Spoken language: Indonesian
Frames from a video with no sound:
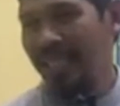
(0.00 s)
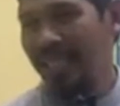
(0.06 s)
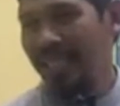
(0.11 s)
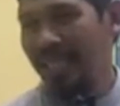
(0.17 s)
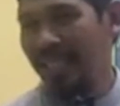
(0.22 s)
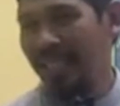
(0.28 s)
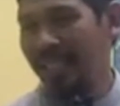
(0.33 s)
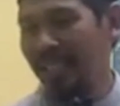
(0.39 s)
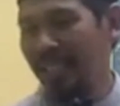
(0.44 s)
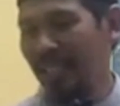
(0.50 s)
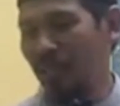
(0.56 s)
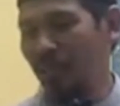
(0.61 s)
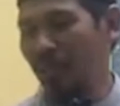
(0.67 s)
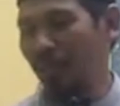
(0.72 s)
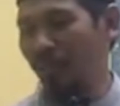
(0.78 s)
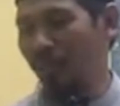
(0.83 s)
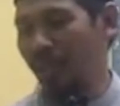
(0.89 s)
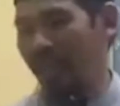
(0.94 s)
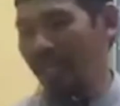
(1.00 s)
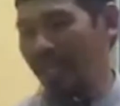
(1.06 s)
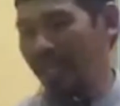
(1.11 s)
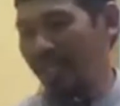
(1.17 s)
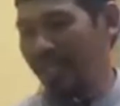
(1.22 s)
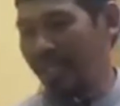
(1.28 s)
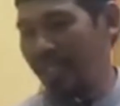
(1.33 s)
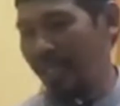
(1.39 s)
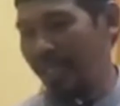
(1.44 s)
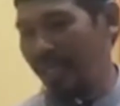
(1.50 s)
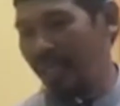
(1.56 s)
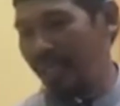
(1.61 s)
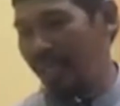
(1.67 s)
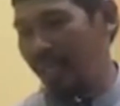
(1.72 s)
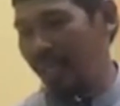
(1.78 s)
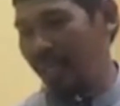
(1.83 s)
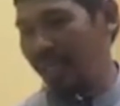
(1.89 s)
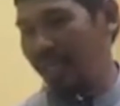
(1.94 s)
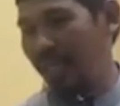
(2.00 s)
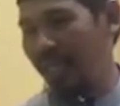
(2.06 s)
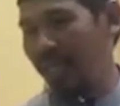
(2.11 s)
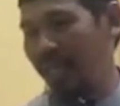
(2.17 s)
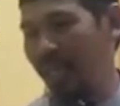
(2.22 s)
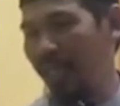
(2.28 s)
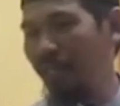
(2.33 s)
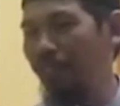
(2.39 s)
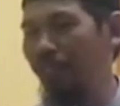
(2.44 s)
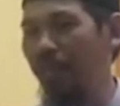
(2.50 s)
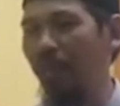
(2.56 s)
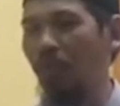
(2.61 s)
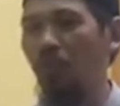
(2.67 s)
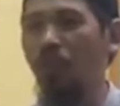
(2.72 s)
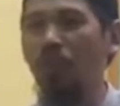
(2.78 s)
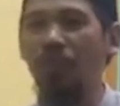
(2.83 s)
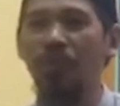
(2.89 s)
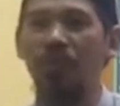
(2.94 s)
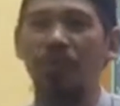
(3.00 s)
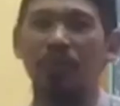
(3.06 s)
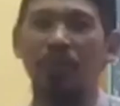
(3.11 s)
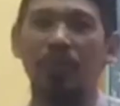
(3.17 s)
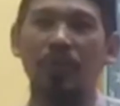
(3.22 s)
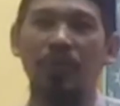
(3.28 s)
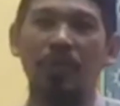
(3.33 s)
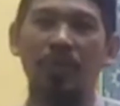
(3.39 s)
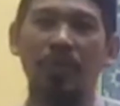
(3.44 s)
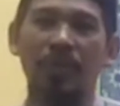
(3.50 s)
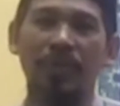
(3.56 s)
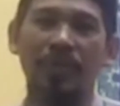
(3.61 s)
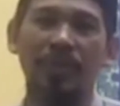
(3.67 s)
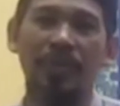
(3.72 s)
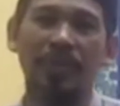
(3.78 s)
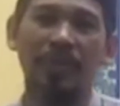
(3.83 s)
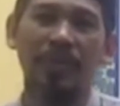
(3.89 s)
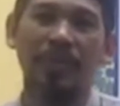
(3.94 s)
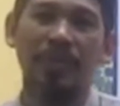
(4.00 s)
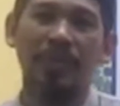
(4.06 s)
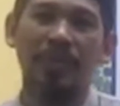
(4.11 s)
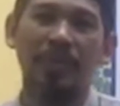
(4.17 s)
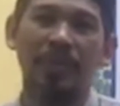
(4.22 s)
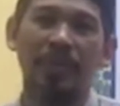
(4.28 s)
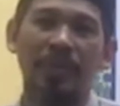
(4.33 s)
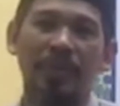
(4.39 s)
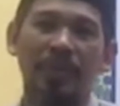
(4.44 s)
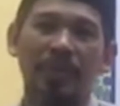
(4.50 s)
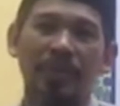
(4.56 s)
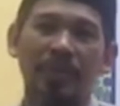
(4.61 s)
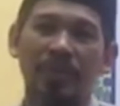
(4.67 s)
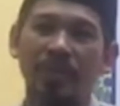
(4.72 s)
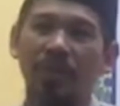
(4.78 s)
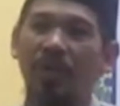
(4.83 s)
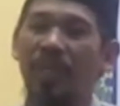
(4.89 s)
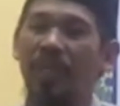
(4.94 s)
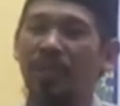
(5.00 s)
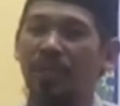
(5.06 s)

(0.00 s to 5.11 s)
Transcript: Hatinya sudah mulai gelisah, ambil wudhu, sholat